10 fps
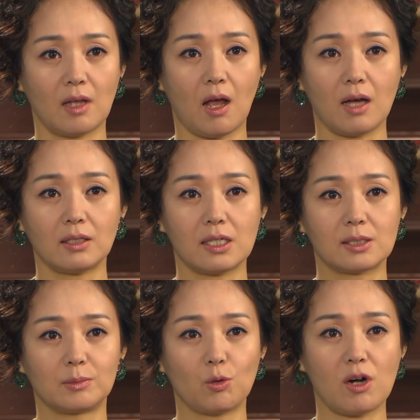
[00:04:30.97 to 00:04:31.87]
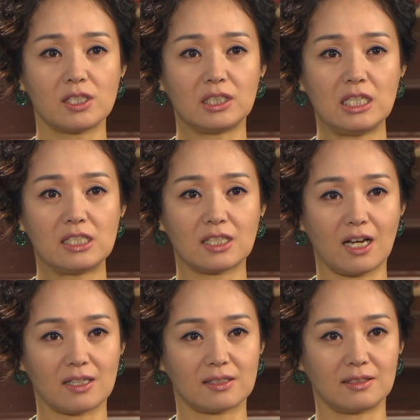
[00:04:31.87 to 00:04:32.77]
안 그랬으면 훨씬 일찍
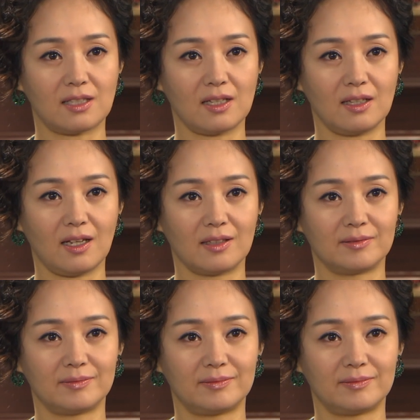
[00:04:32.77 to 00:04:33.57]
알았을 텐데.